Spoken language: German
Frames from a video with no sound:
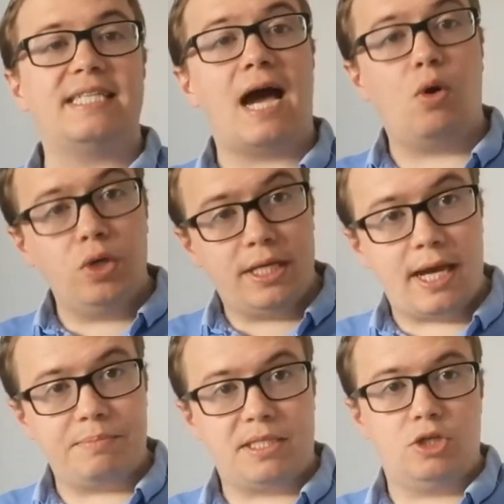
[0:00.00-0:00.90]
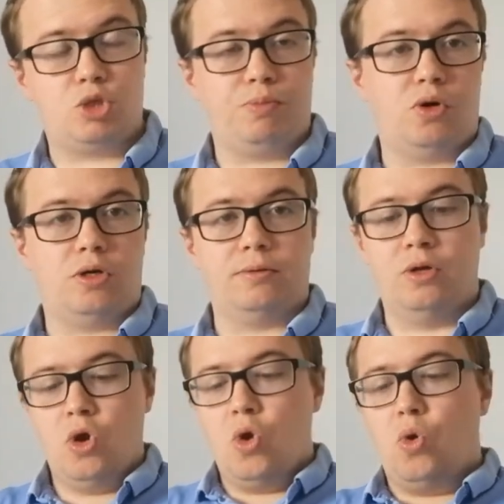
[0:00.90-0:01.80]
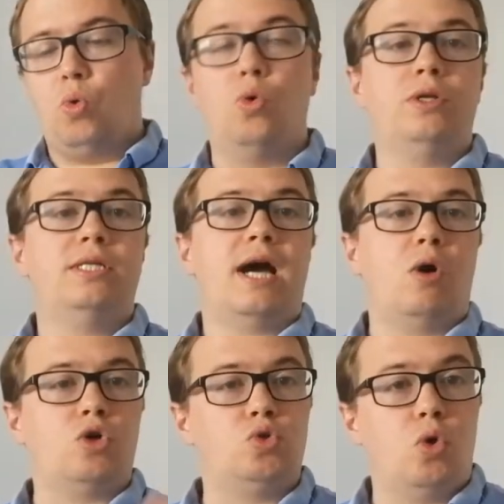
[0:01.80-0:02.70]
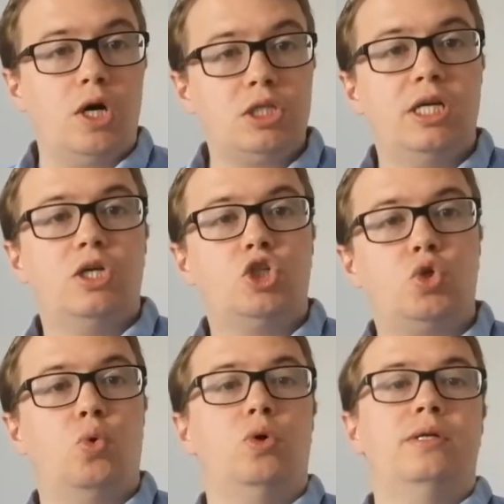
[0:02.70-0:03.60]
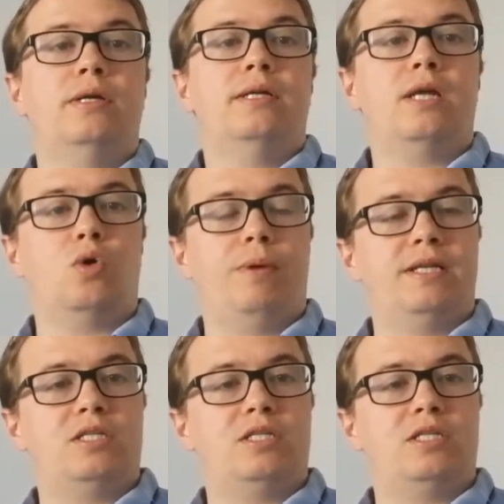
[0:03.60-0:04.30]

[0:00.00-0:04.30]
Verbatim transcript: des Audi Cups gesprochen und auch dort schon darüber